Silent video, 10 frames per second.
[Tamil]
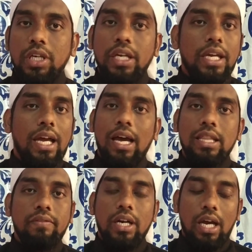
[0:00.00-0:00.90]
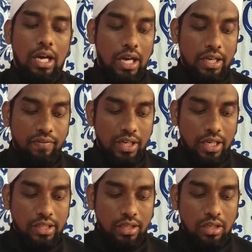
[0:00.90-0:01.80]
நீ இயலாதவனாக
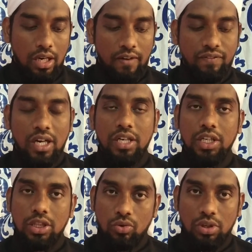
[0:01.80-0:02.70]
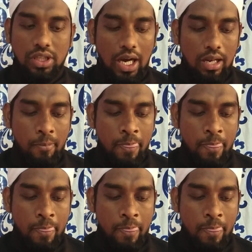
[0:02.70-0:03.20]
ஆகிவிடாதே அவ்வாறு நீ தொழுதால்